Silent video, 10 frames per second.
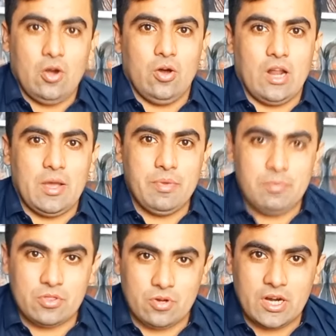और
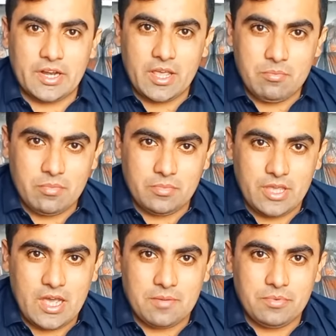हमें भी थोड़ा टाइम
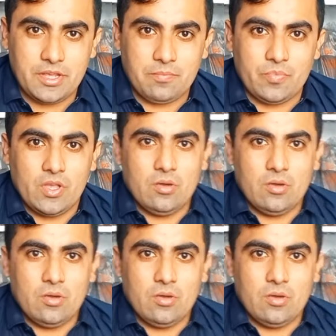दिया आपने